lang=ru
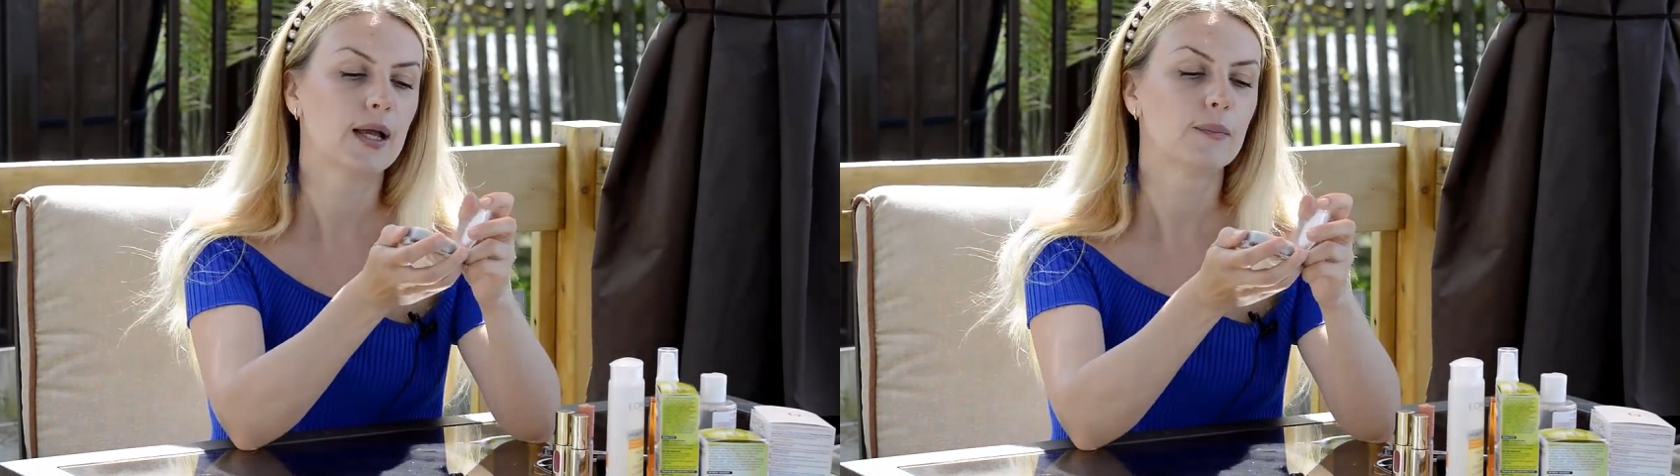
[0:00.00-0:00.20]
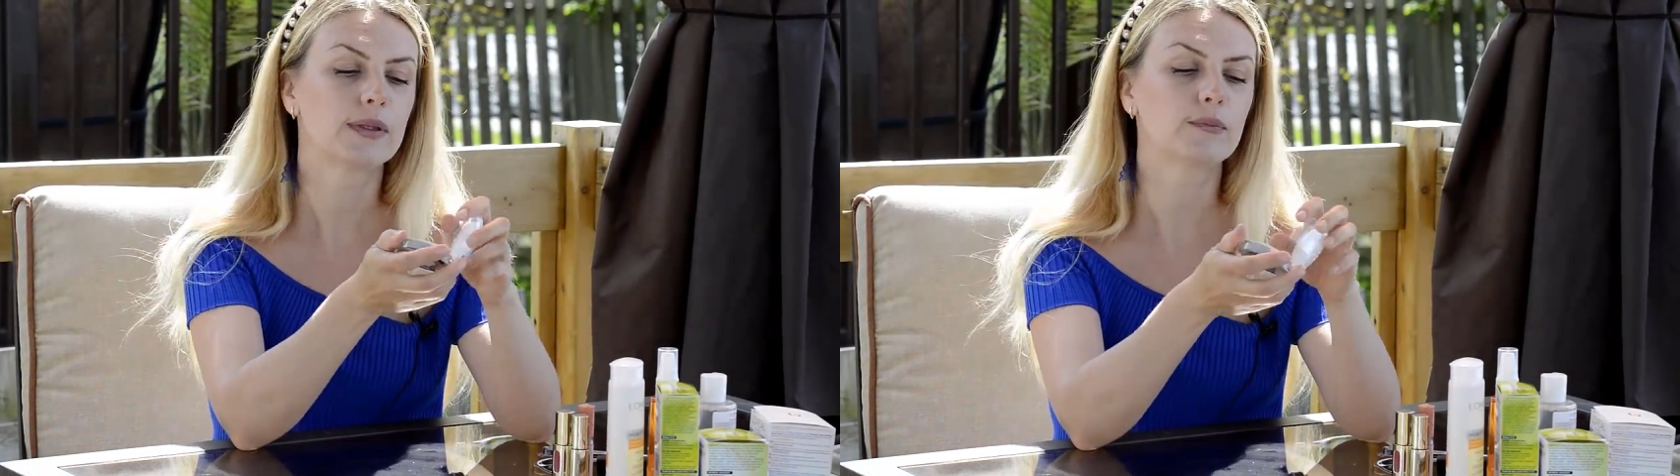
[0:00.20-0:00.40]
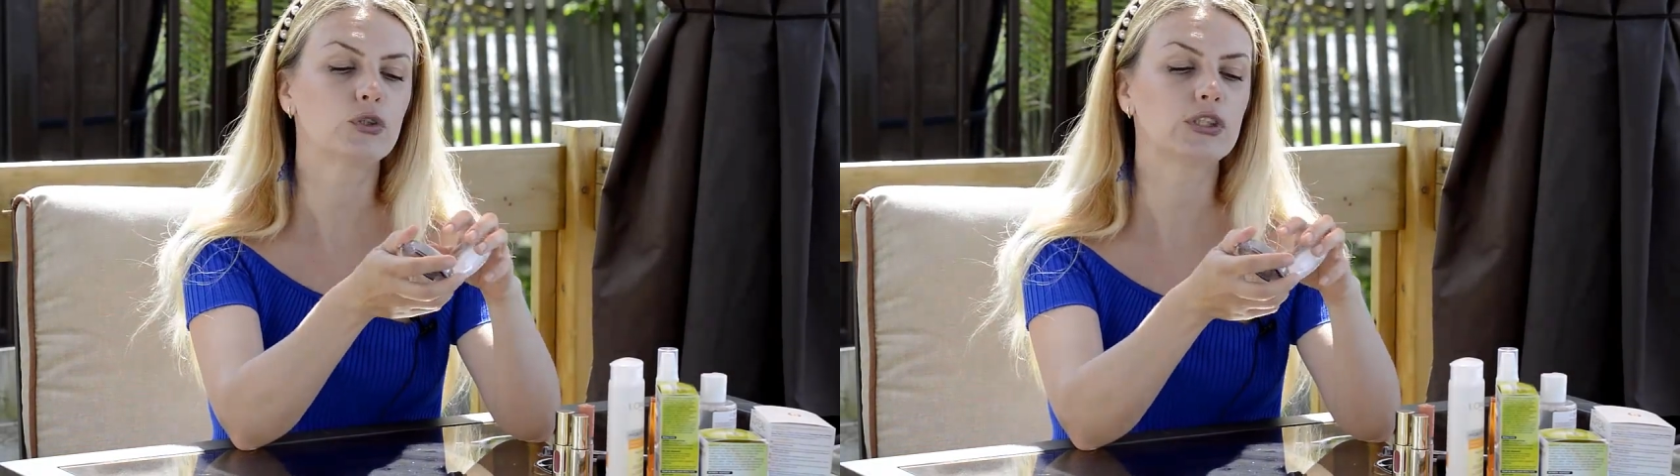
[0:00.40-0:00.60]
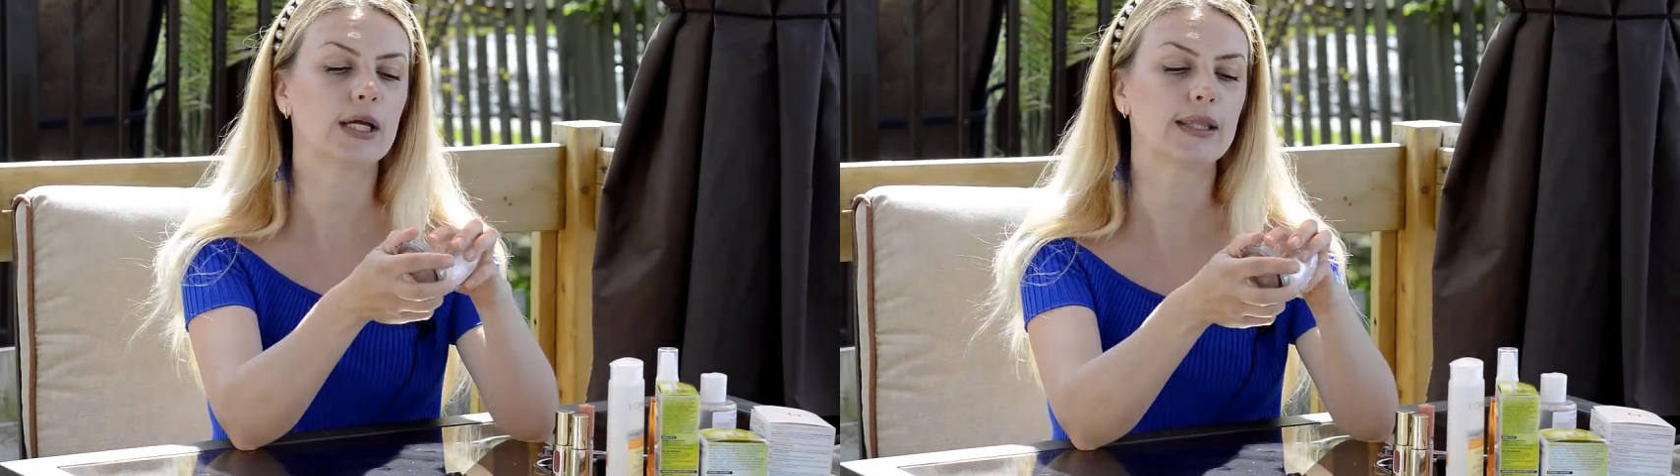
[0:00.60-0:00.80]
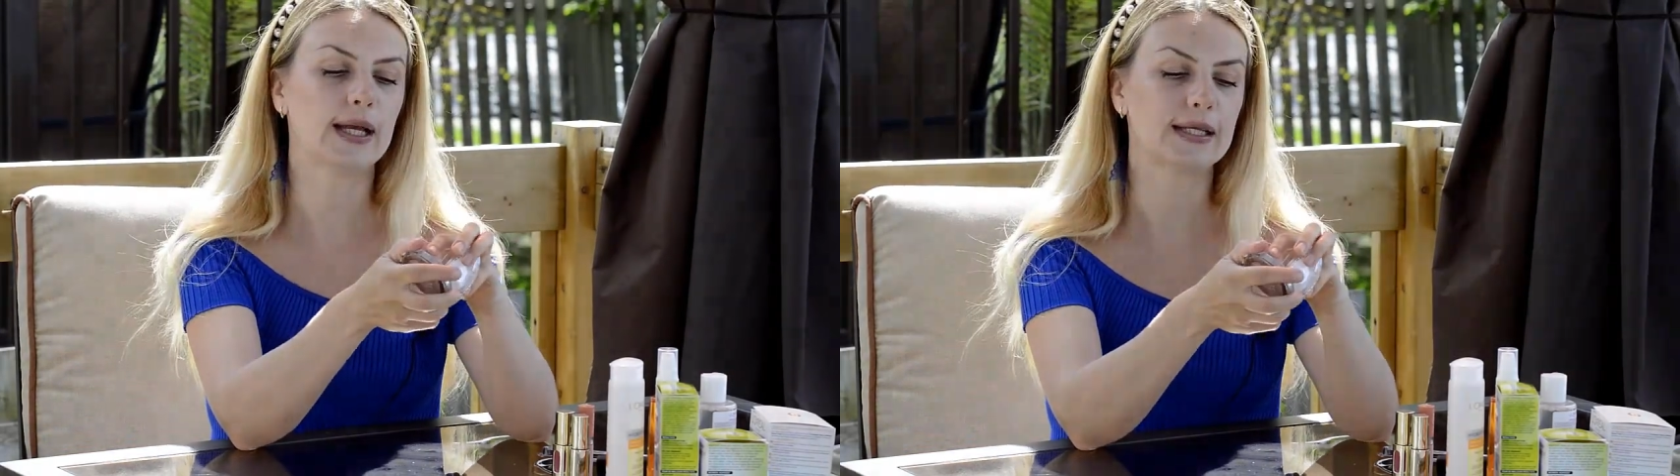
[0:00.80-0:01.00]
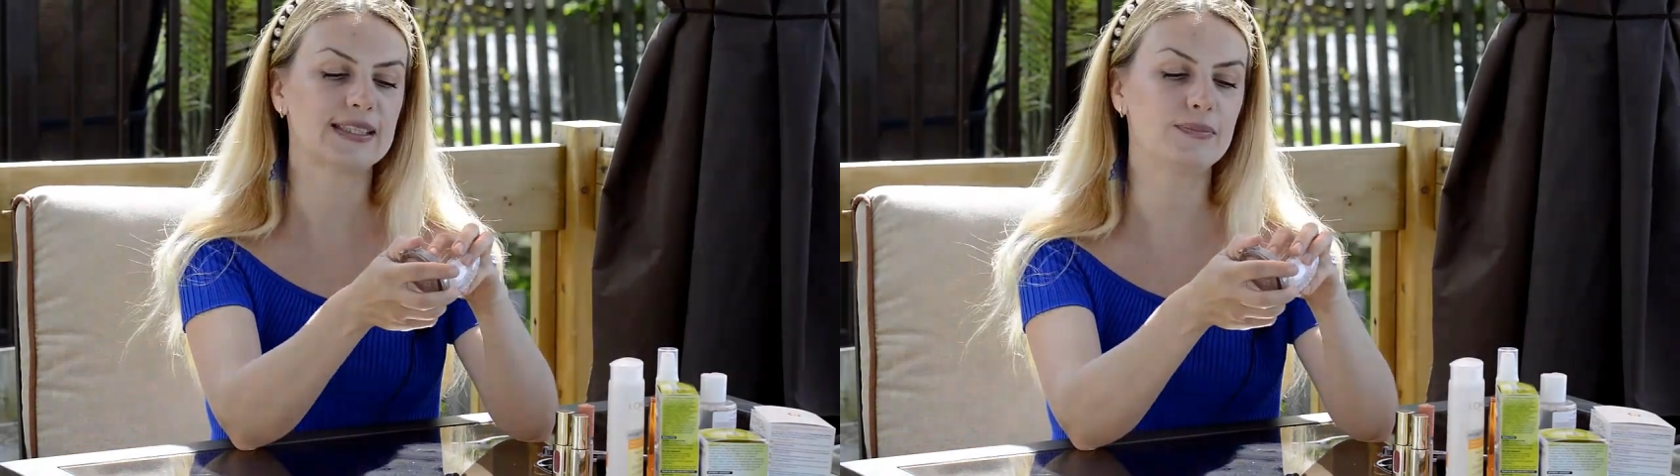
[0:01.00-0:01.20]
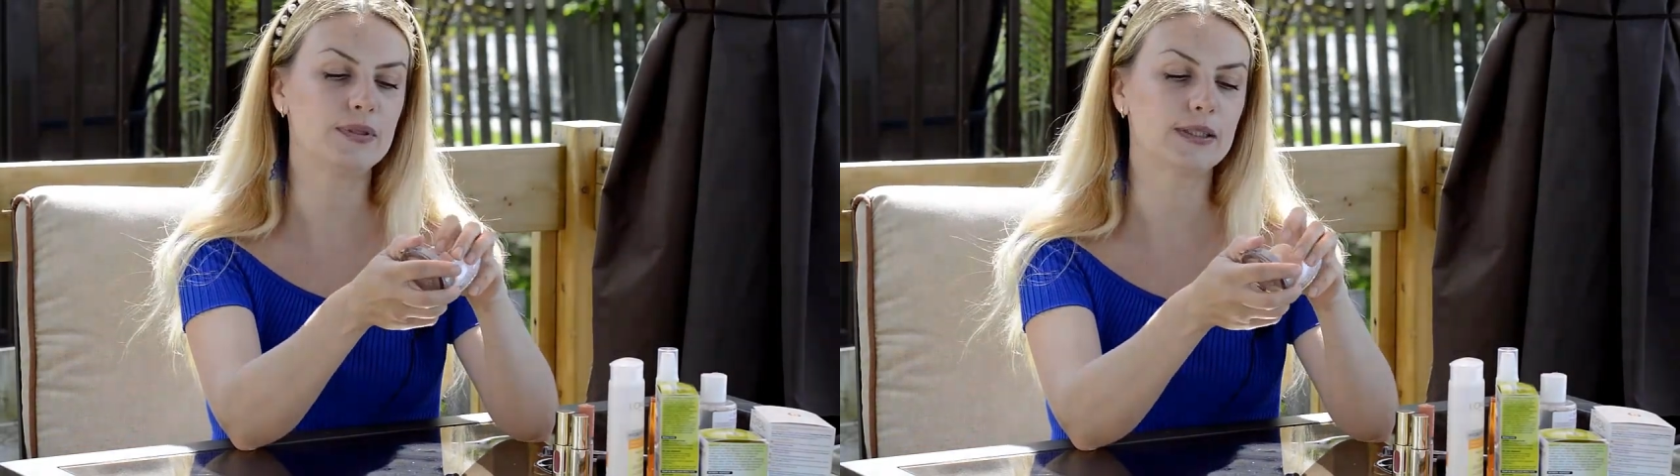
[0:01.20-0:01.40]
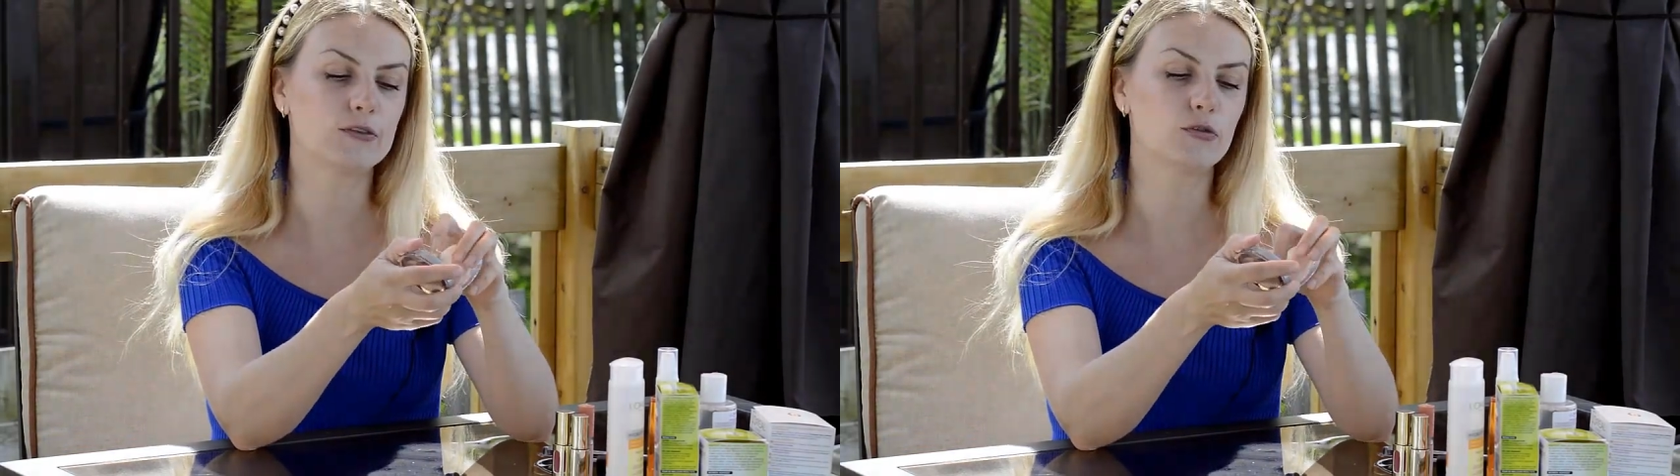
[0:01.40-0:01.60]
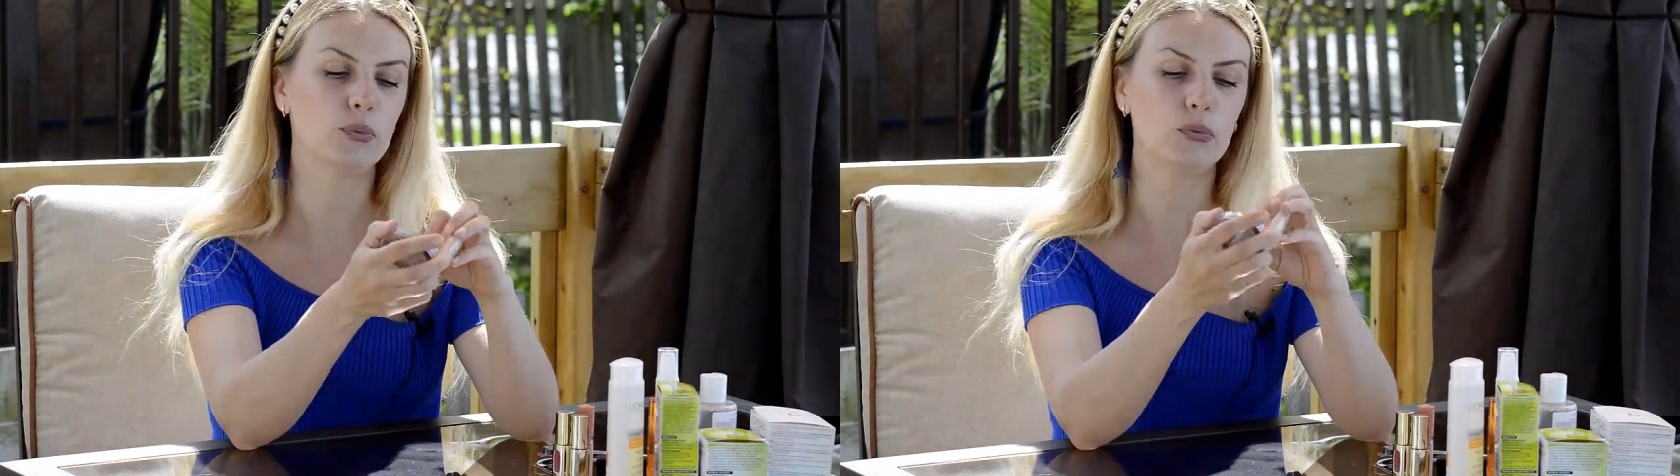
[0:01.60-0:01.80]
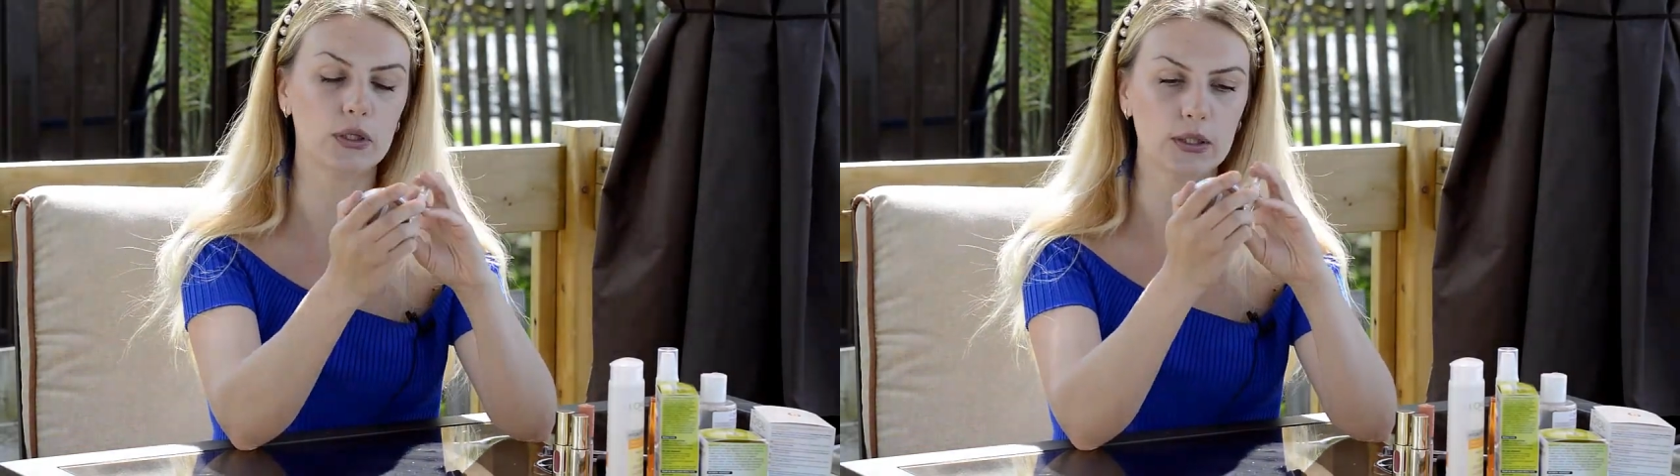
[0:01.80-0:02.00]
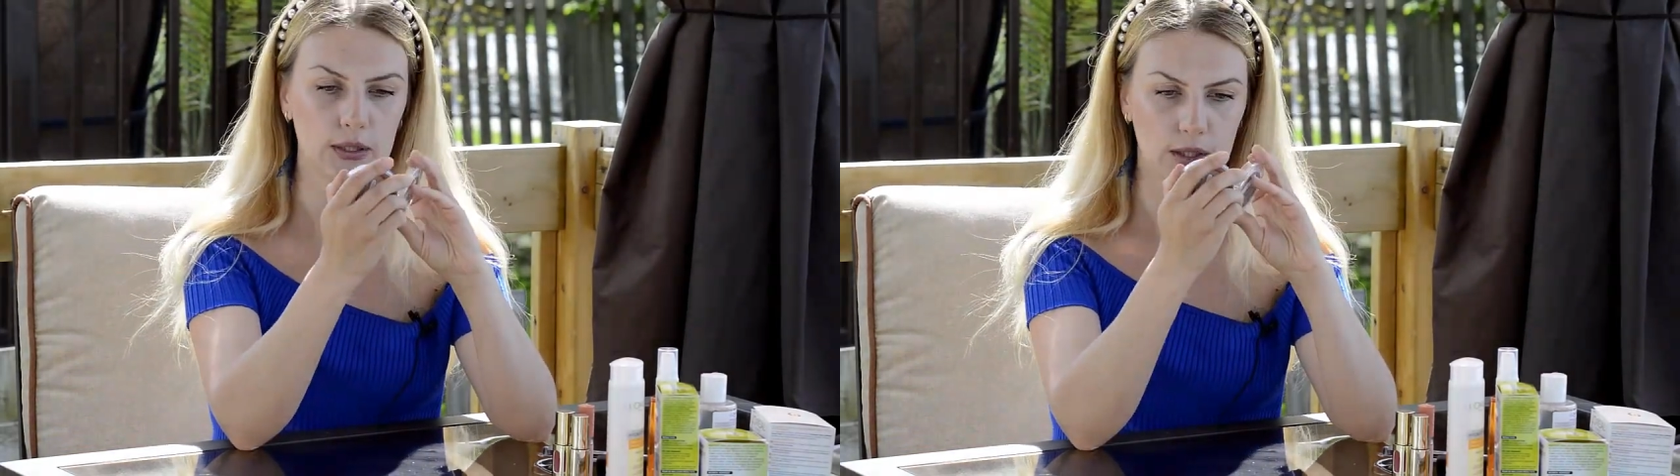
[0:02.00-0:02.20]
потому что она забилась в поры,